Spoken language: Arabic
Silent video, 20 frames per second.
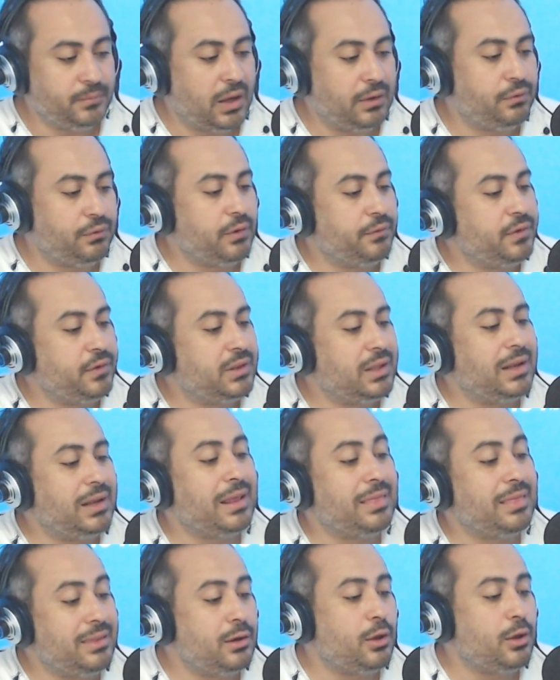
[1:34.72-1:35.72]
عفوا في
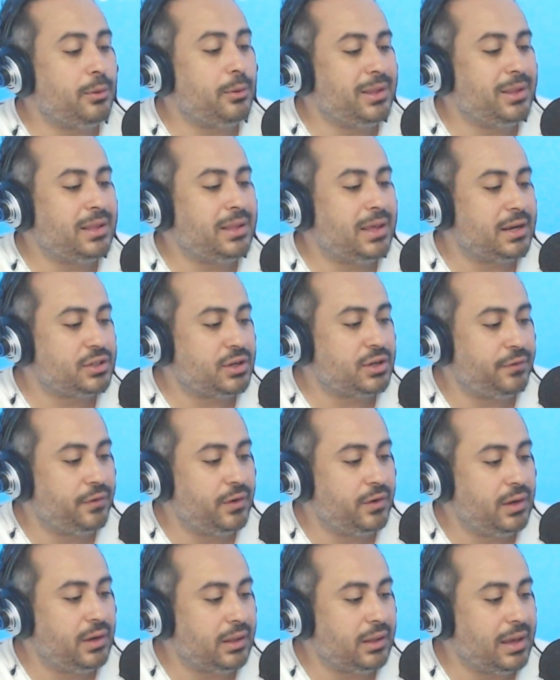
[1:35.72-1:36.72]
تايلة 42 درجة
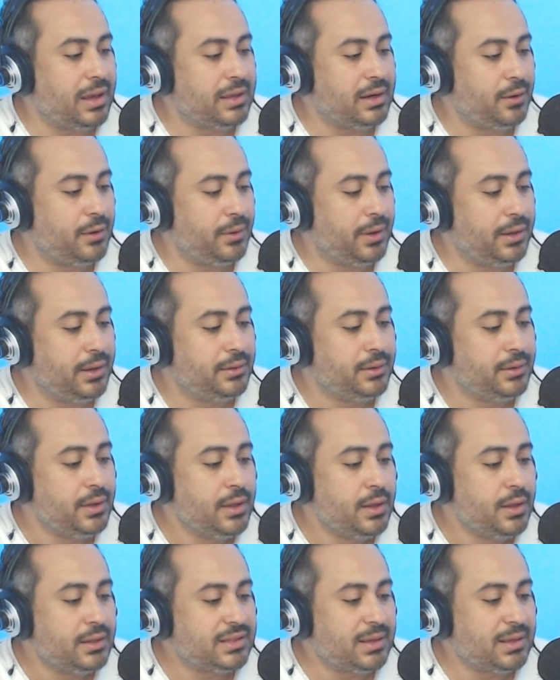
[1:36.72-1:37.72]
في القيروان
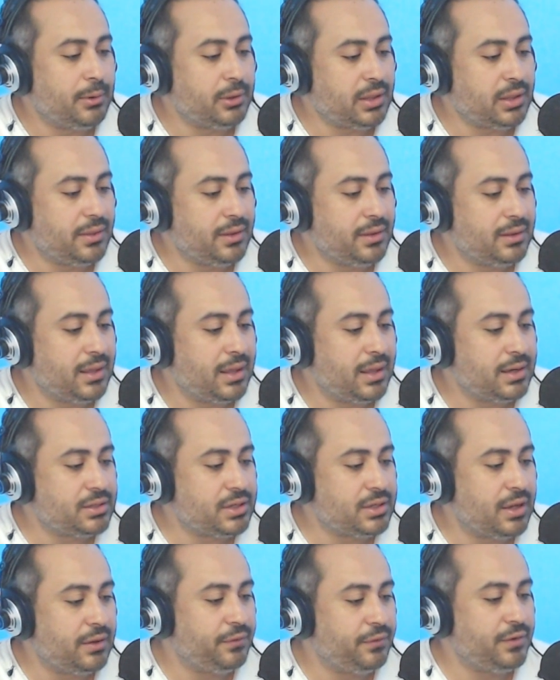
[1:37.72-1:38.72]
37
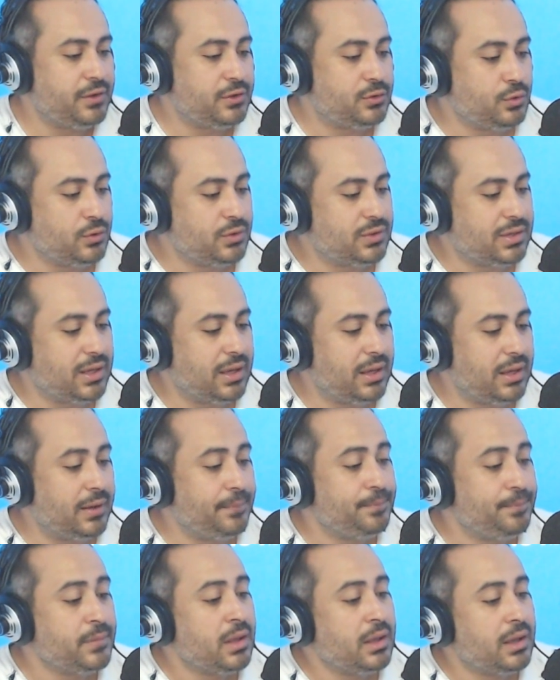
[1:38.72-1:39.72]
درجة في
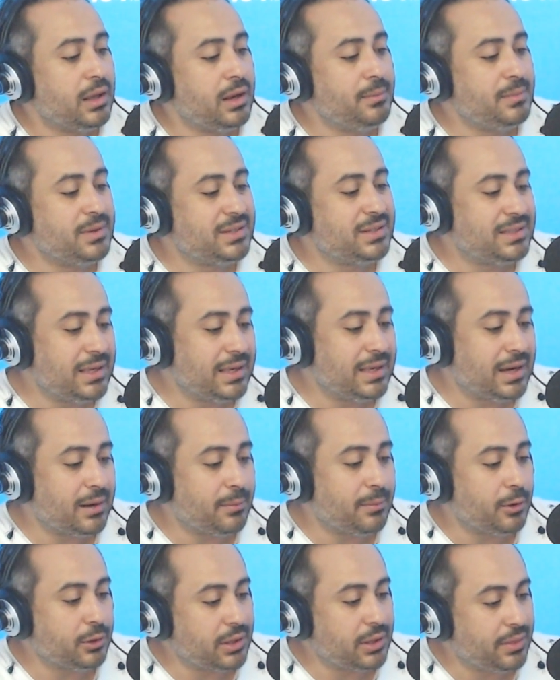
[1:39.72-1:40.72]
سوسة المستير
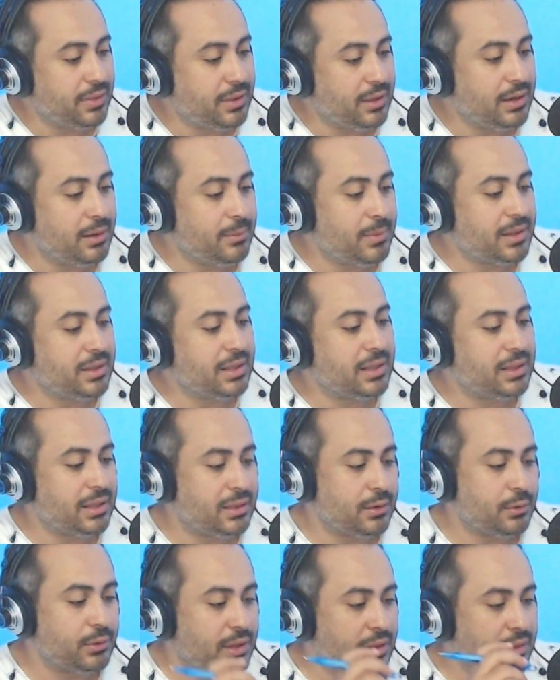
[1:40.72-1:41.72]
34 المهدية
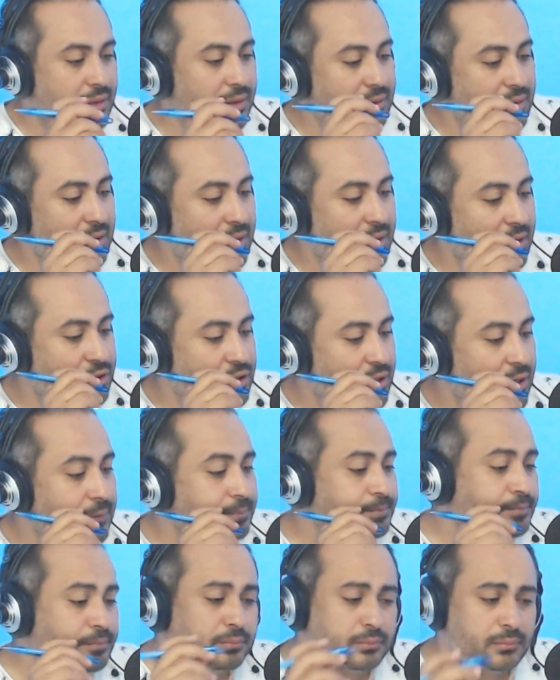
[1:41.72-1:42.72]
33
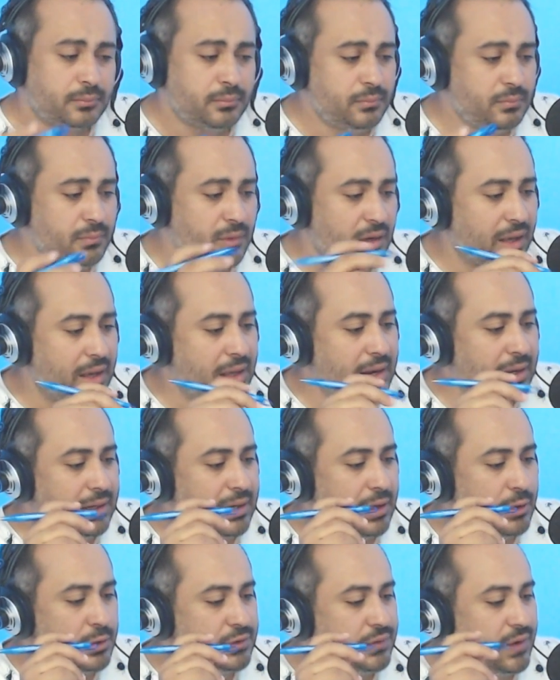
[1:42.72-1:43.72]
درجة
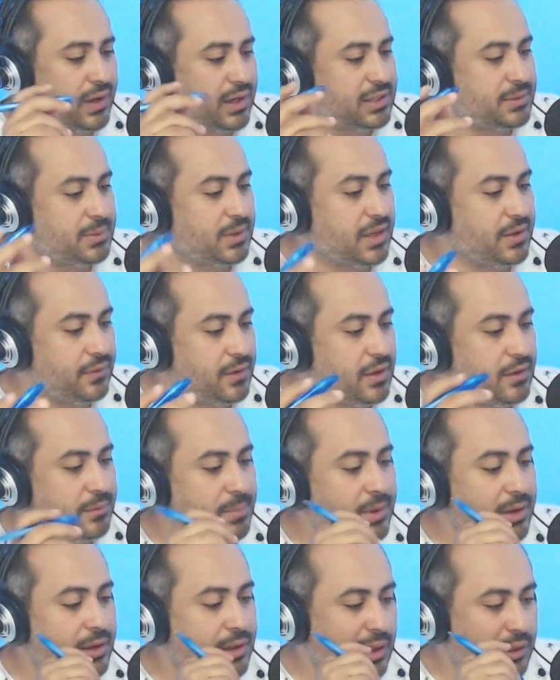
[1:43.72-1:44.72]
قرقنا وصفاقس كيف
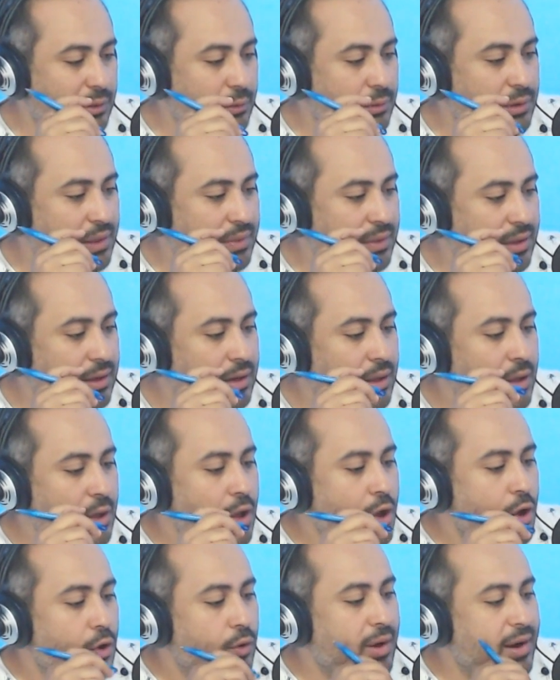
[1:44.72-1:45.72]
كيف بين 33
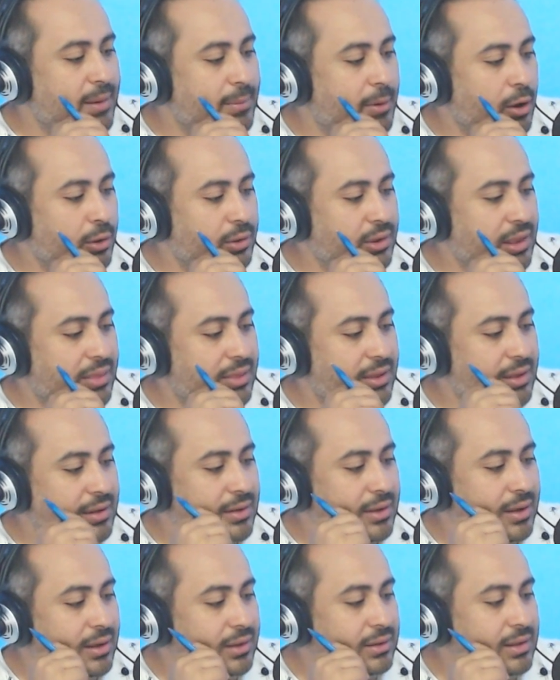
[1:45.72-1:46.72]
و
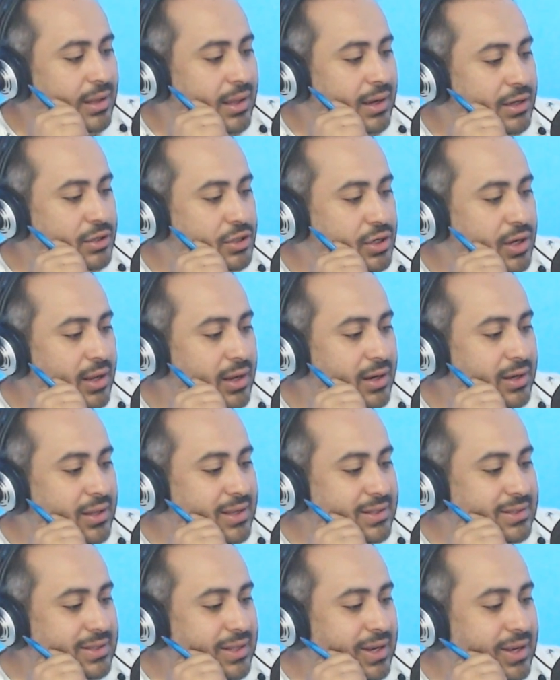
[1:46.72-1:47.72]
34 درجة
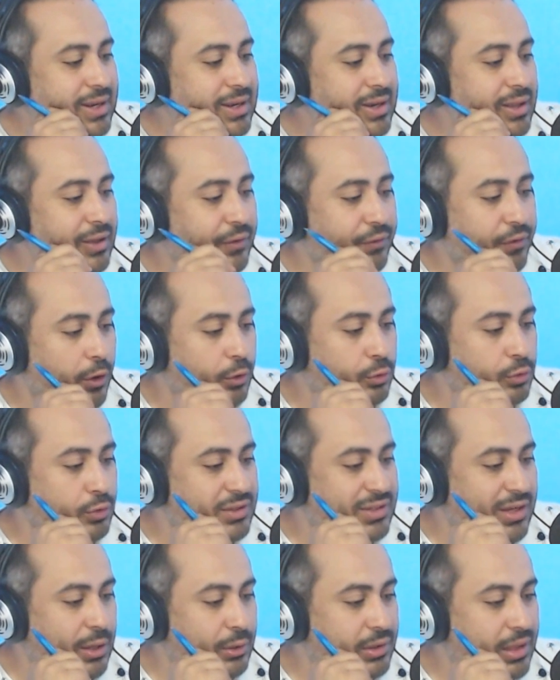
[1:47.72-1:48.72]
القصرين في حدود
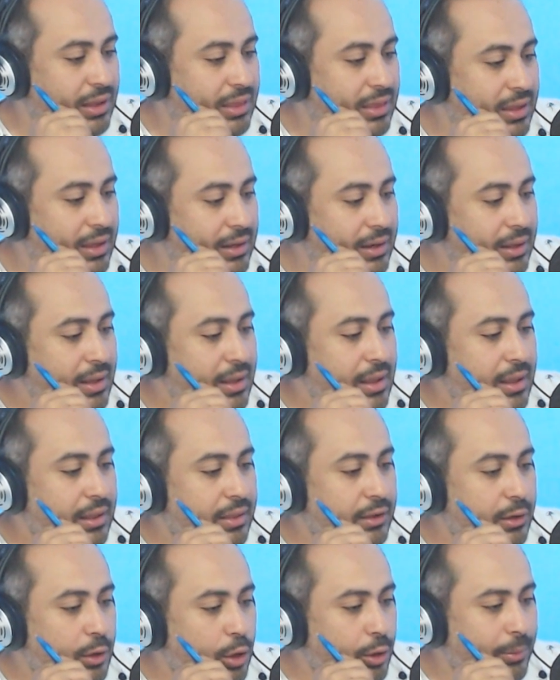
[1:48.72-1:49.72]
39
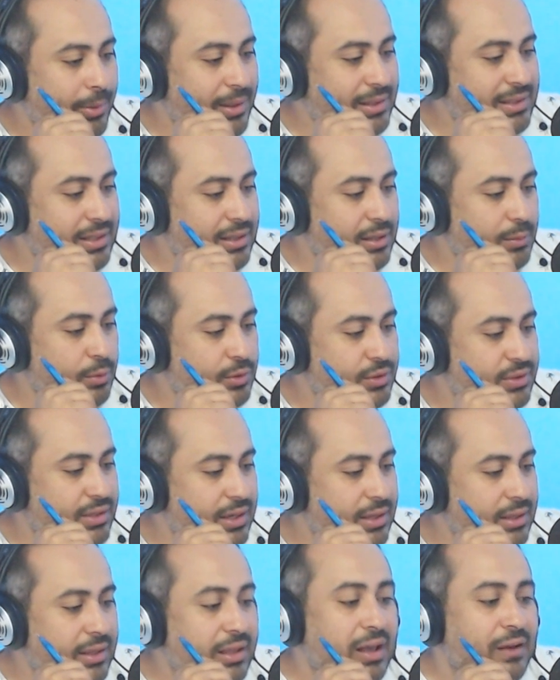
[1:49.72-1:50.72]
42 سيدي
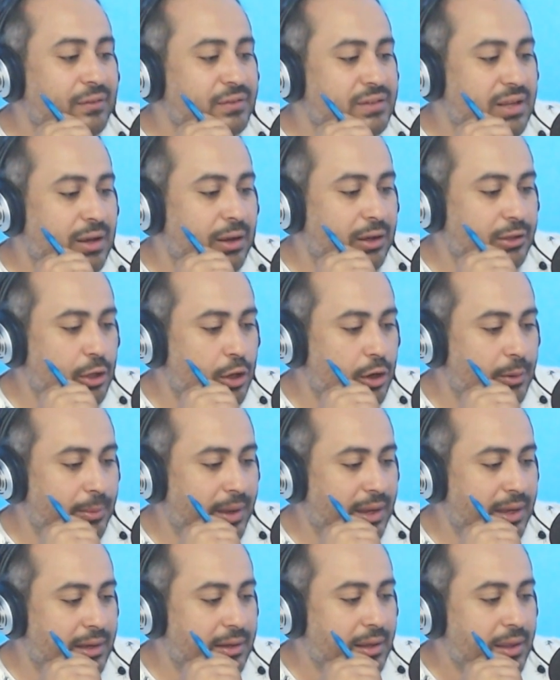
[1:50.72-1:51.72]
بوزيد قفصة
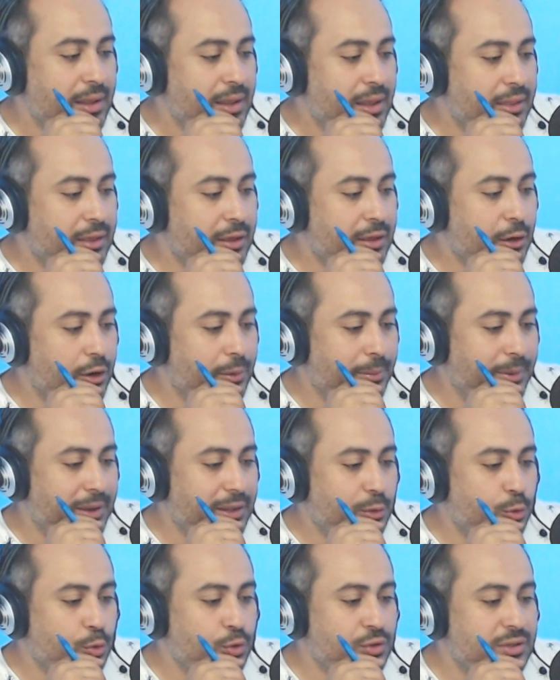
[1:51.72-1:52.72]
41
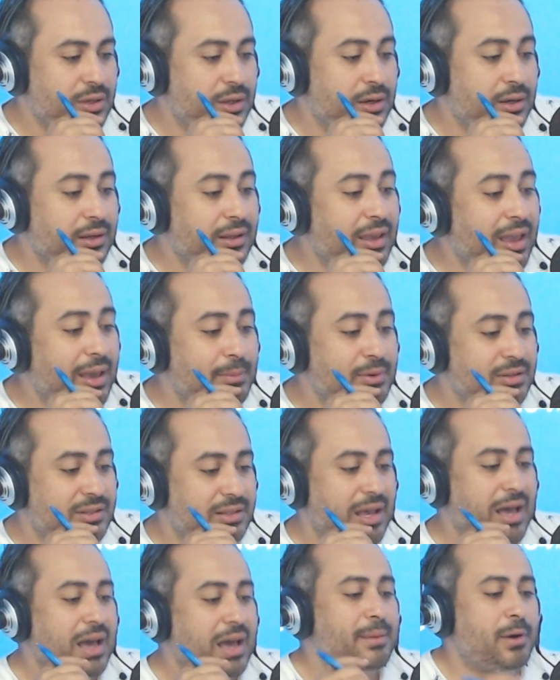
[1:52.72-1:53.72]
42 توزر
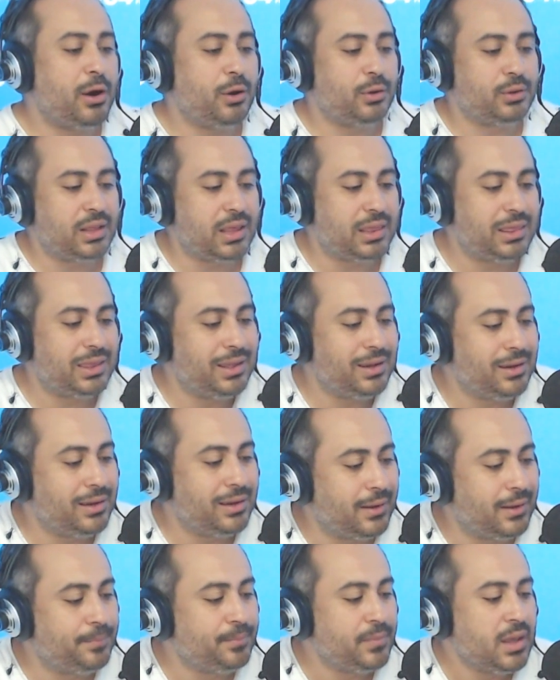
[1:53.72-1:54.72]
قابس
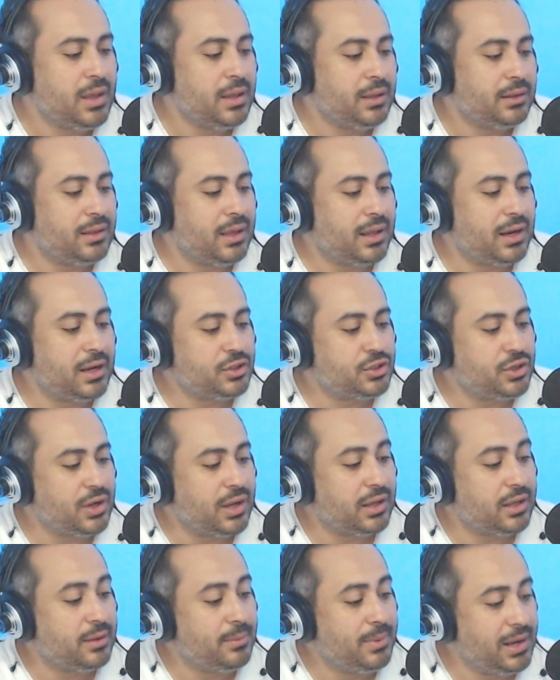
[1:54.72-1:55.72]
34
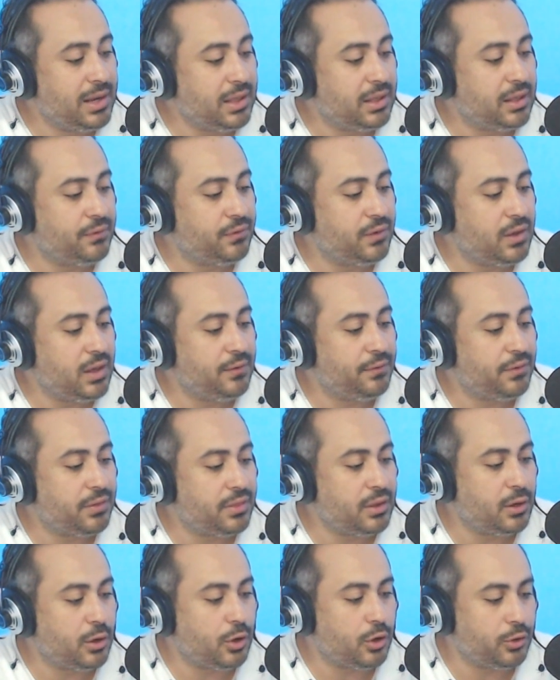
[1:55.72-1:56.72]
درجة قبلي كيف كيف
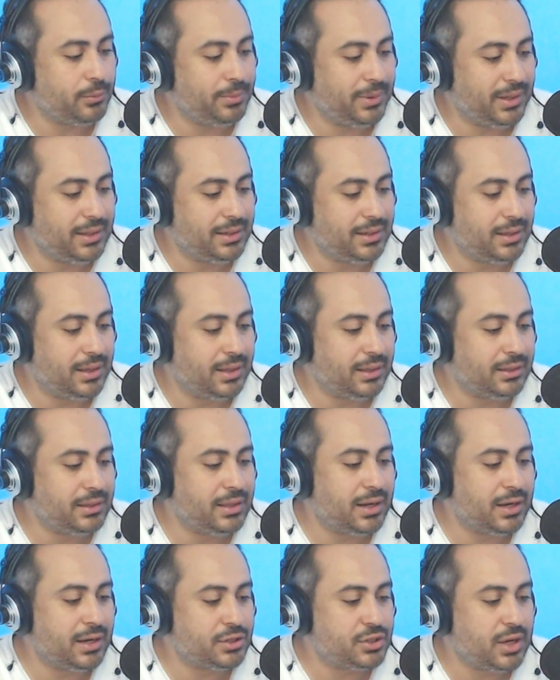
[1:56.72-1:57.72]
42
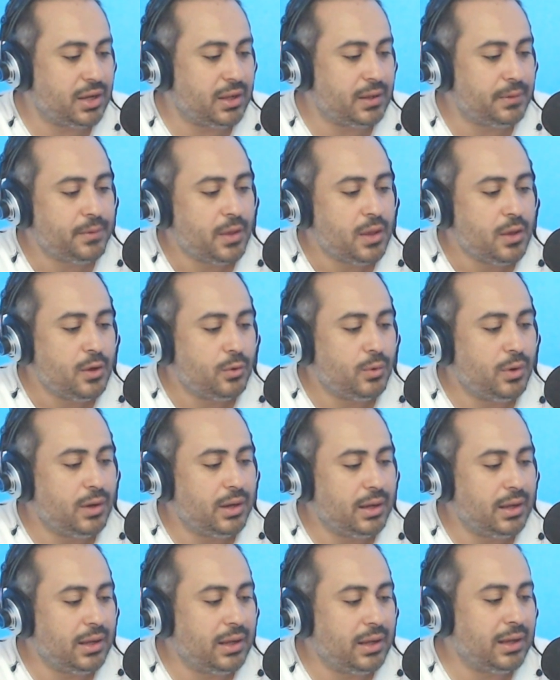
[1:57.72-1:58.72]
درجة
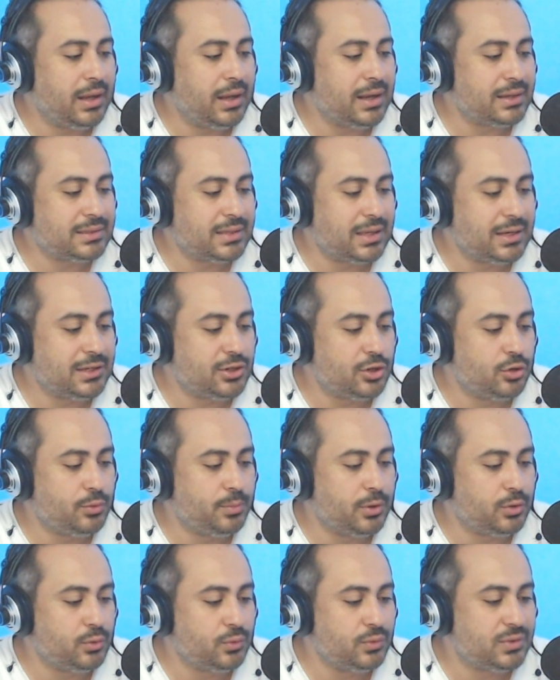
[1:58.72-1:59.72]
وأقصى
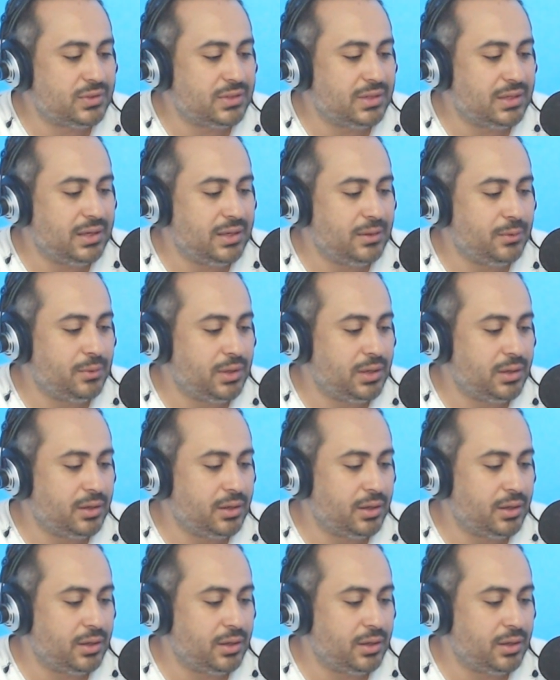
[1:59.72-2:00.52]
الجنوب التونسي وين